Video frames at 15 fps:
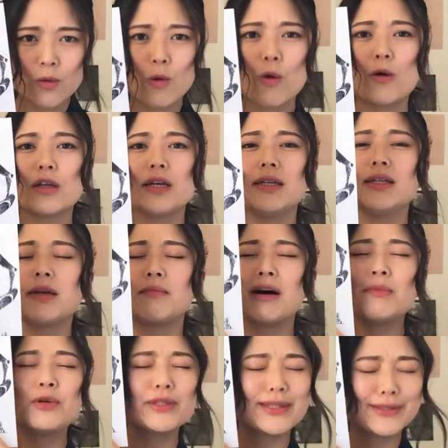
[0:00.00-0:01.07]
ここにいて
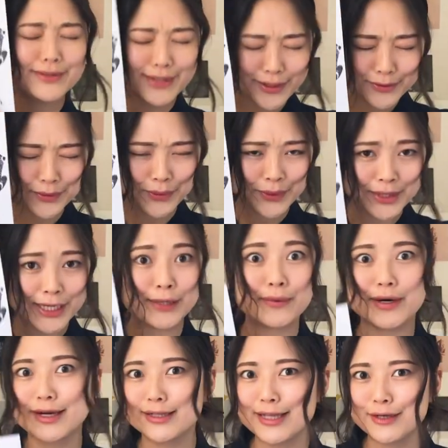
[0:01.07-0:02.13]
守ってくれると言
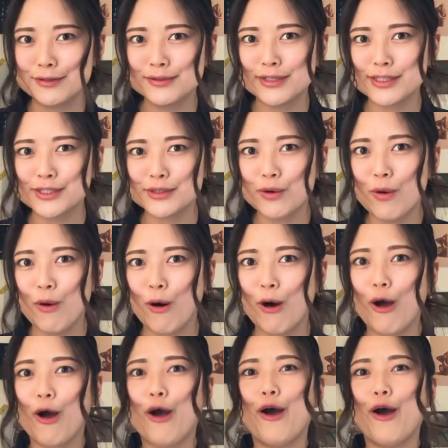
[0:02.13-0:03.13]
われているんですよ